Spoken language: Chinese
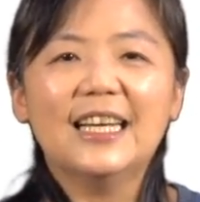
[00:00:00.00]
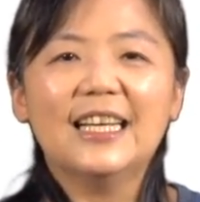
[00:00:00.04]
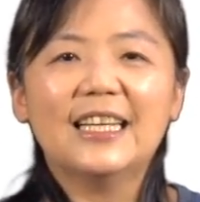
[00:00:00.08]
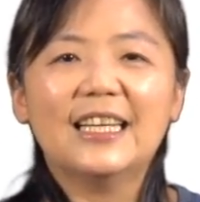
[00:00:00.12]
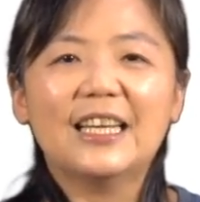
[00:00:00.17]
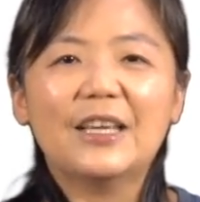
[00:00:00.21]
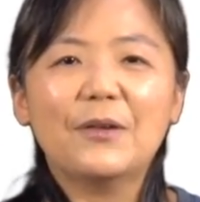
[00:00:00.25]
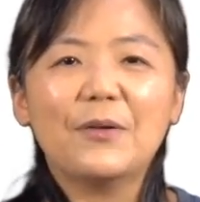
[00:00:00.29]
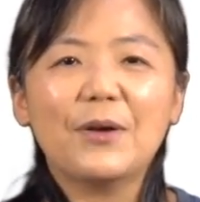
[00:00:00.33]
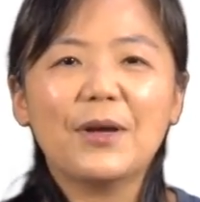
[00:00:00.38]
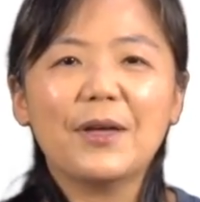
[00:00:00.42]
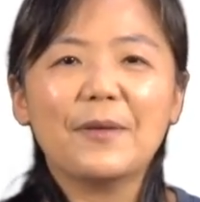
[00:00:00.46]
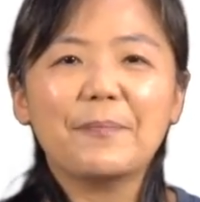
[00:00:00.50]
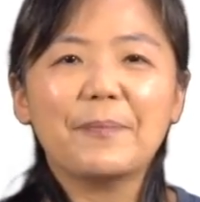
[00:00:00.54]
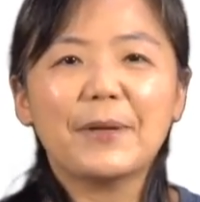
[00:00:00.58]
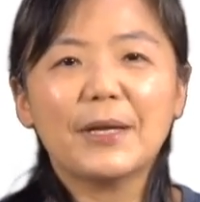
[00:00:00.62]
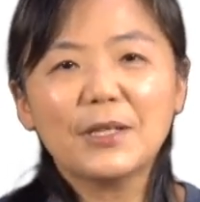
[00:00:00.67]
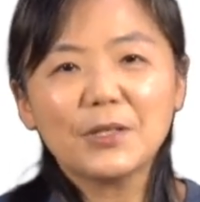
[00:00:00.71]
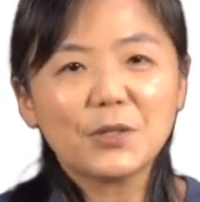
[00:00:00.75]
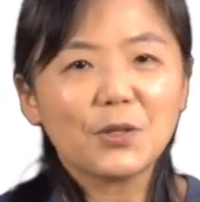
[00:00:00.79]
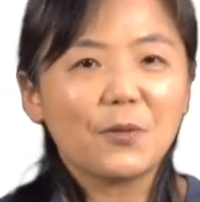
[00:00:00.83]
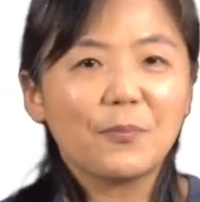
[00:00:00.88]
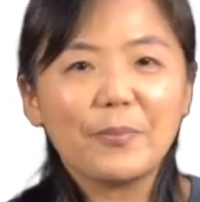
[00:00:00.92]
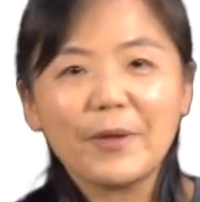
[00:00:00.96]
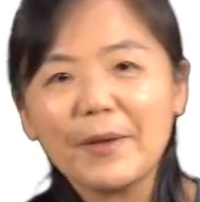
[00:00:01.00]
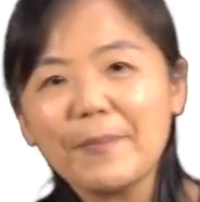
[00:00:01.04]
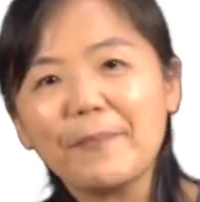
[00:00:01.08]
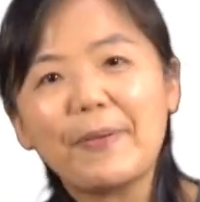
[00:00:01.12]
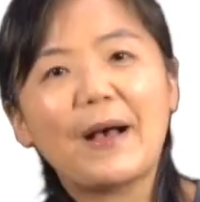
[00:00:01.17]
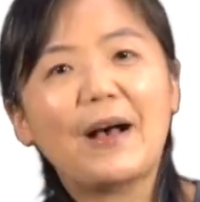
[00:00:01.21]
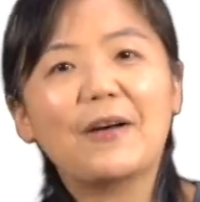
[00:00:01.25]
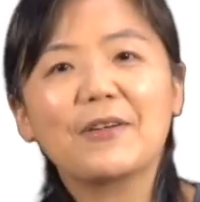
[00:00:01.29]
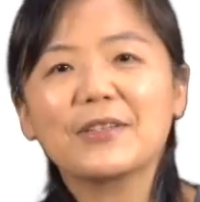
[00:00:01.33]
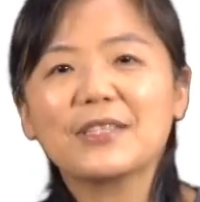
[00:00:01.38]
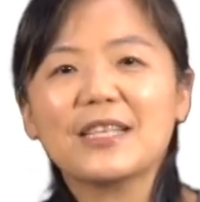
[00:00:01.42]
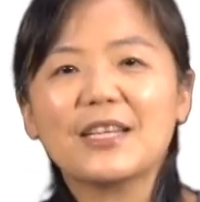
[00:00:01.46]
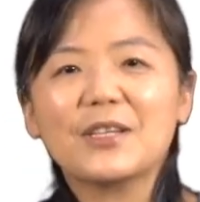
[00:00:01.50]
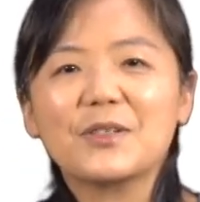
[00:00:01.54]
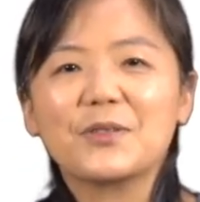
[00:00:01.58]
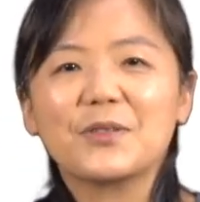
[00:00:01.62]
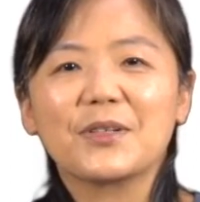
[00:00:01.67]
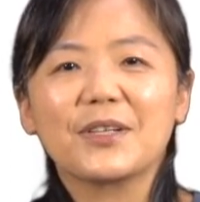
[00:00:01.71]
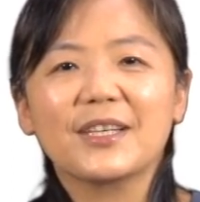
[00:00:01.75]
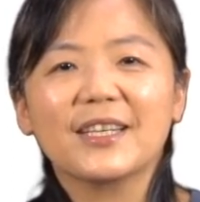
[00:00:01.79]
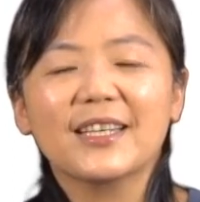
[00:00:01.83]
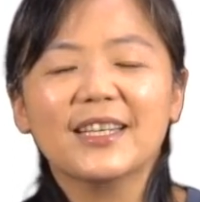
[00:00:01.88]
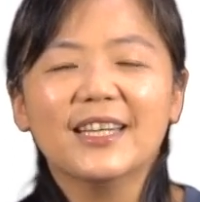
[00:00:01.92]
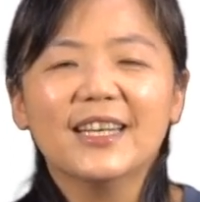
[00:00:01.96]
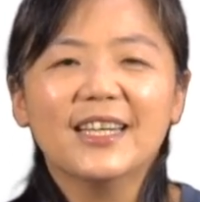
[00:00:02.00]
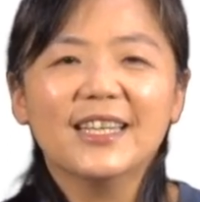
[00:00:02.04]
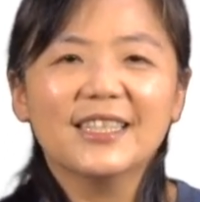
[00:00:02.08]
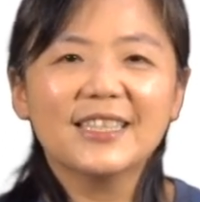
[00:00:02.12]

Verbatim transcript: 你会边走边跑上学，